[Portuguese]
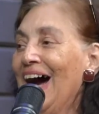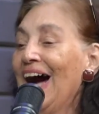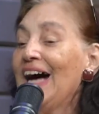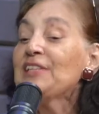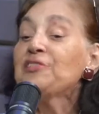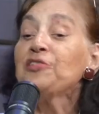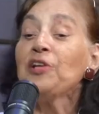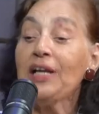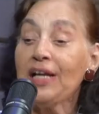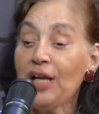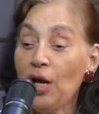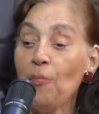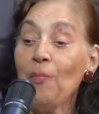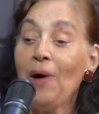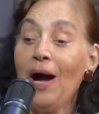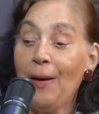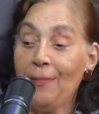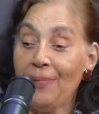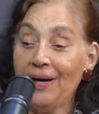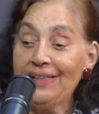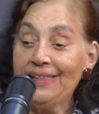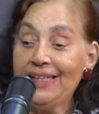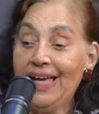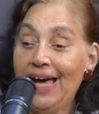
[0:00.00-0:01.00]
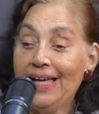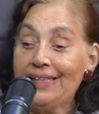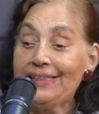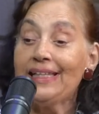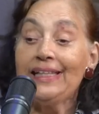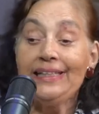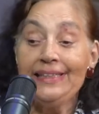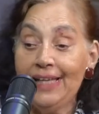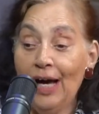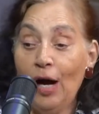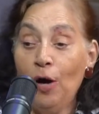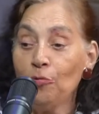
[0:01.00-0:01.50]
ah, senhora quer é uma
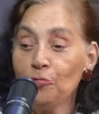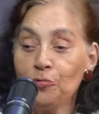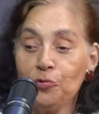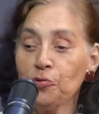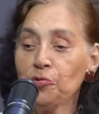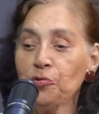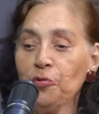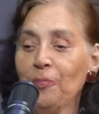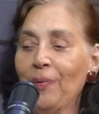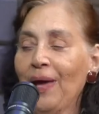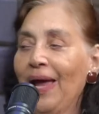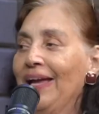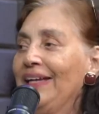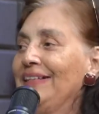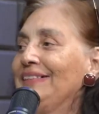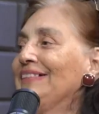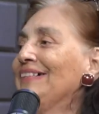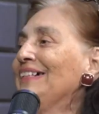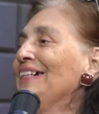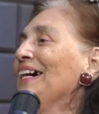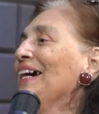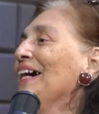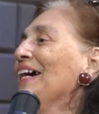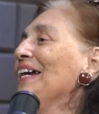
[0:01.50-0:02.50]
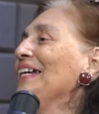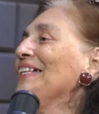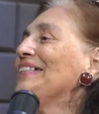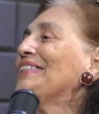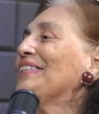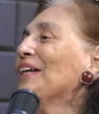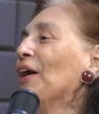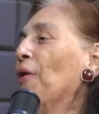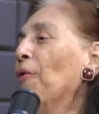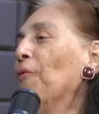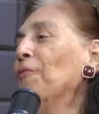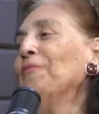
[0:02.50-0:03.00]
rabanada? Não, tudo bem.
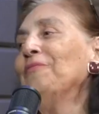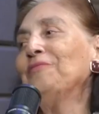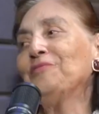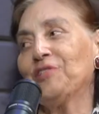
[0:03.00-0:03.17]
Então